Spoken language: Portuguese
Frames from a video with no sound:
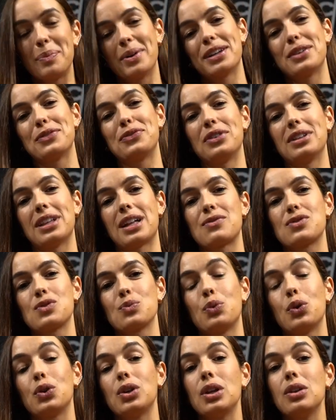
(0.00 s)
para falar-vos um
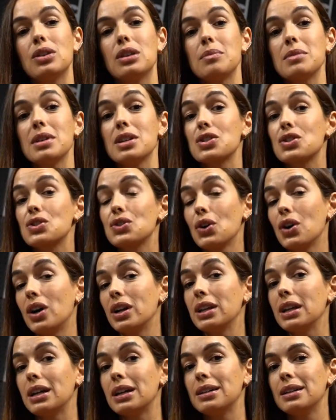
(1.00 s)
pouquinho da minha
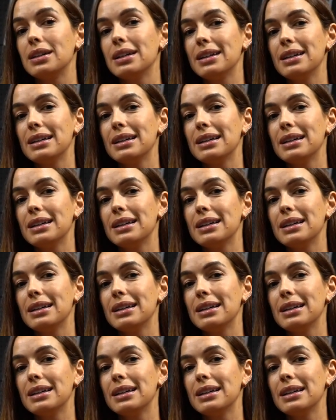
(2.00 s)
história